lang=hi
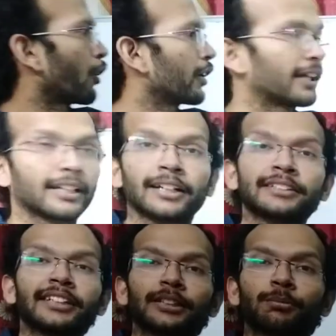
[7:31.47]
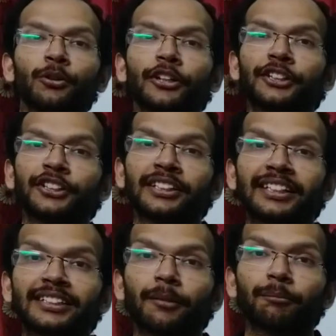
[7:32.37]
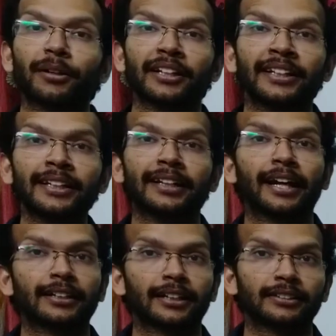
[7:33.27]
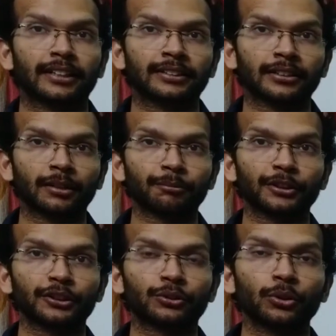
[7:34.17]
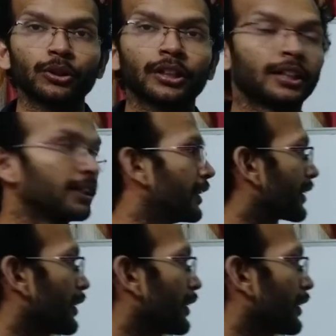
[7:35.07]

और एनर्जी एक्सप्लोरेशन के दम पर ही रैंक करता था कंपनीज को लेकिन